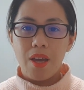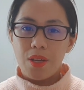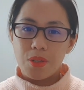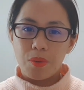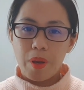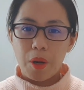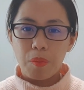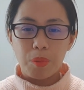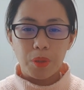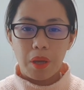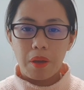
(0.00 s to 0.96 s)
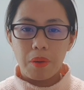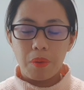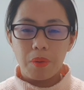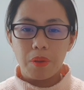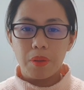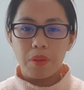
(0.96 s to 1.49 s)
So meron po
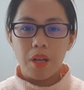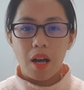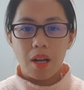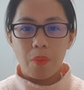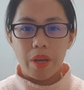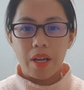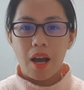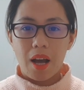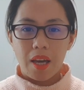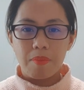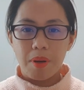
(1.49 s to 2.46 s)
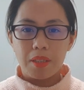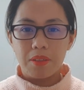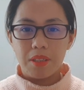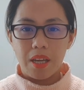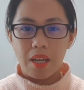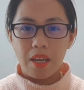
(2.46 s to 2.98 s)
tayong gagawing kakaiba
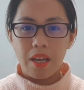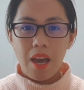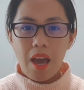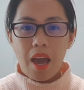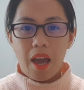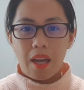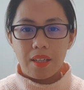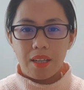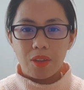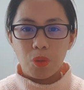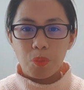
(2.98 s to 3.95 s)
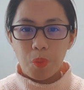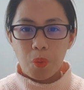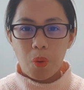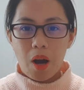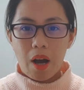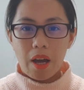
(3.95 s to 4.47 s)
today And ito
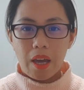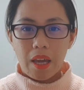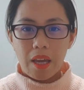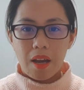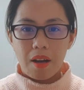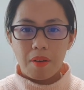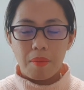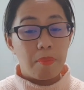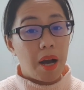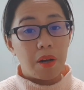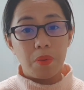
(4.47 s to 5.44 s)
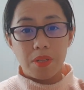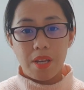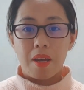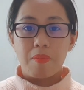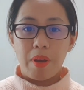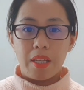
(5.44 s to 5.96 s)
po ay ang bagong
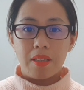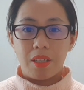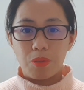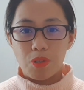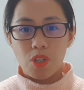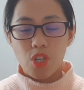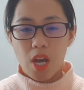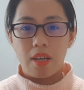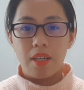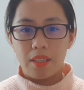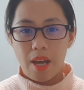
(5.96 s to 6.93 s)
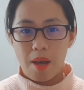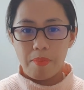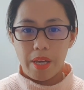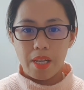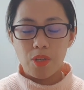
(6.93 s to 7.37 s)
segment dito sa channel namin.